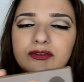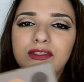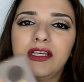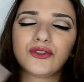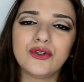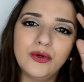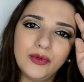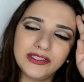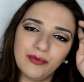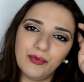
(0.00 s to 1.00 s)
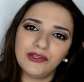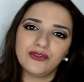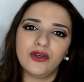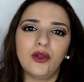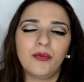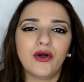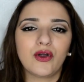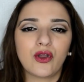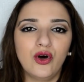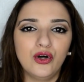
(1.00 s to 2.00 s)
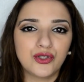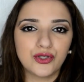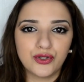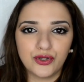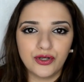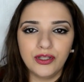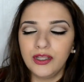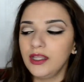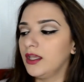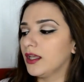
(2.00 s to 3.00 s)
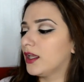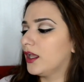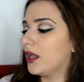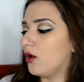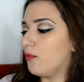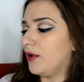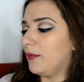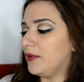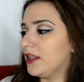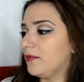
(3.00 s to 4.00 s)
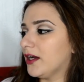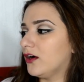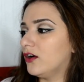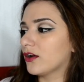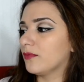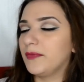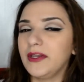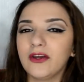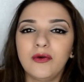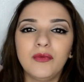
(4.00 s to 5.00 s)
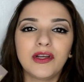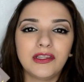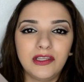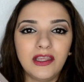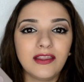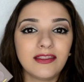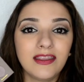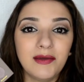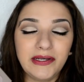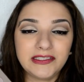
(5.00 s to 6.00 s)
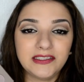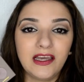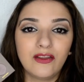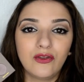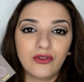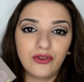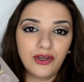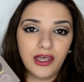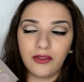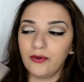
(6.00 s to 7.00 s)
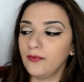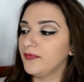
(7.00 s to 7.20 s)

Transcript: O sea, yo le hubiese puesto a lo mejor otro tono que complemente mejor, pero es como que tiene demasiado dorado.